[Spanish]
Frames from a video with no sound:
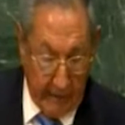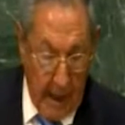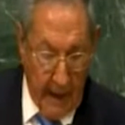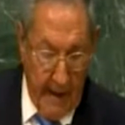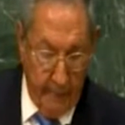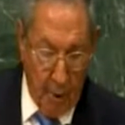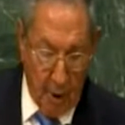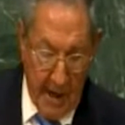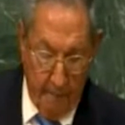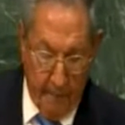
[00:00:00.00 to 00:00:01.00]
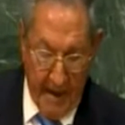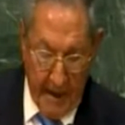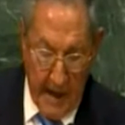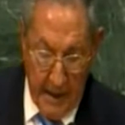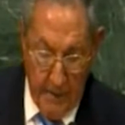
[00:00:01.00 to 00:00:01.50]
tarde por el
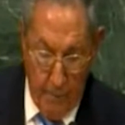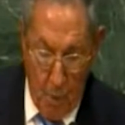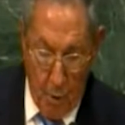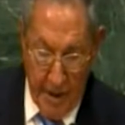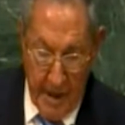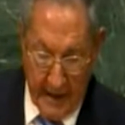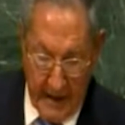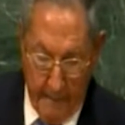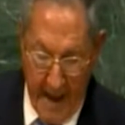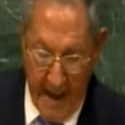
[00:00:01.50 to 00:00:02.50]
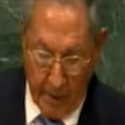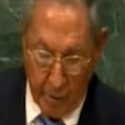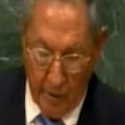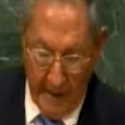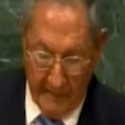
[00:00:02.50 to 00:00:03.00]
imperialismo y el
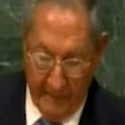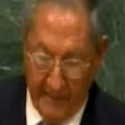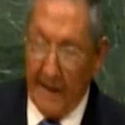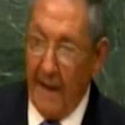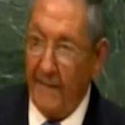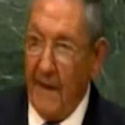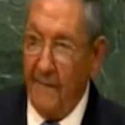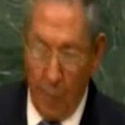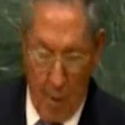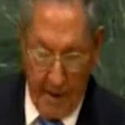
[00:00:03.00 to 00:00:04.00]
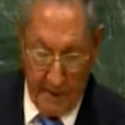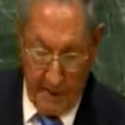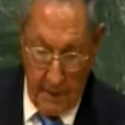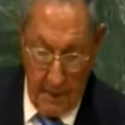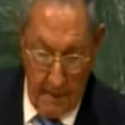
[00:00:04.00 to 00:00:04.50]
reparto de esferas de
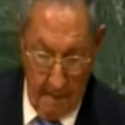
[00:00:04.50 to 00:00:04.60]
influencia.